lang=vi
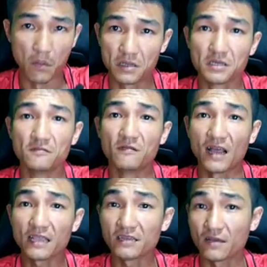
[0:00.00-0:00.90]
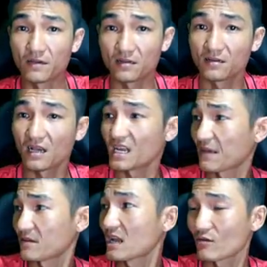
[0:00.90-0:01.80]
mà kinh vãi anh em à anh
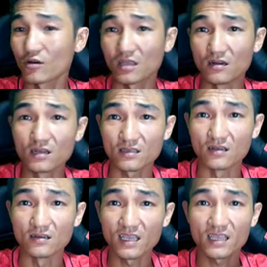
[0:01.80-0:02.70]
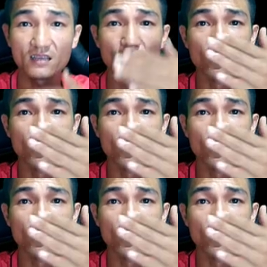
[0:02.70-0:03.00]
em đã nào đo thử cái từ cái cái